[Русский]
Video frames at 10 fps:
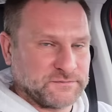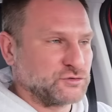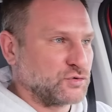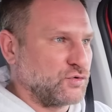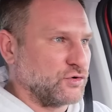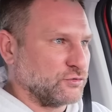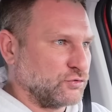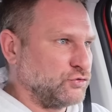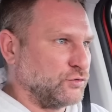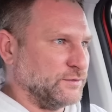под рукой,
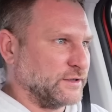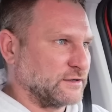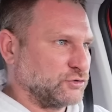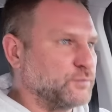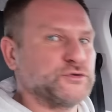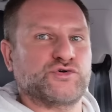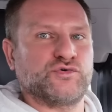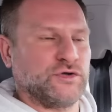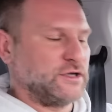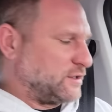удобно. А
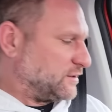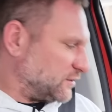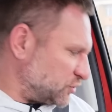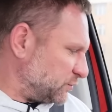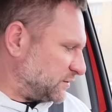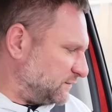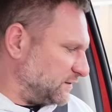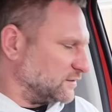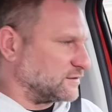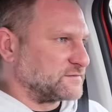кнопочку должно быть
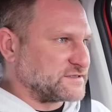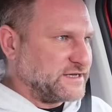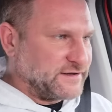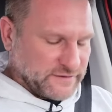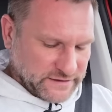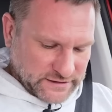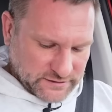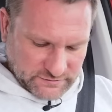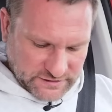видно там слева или,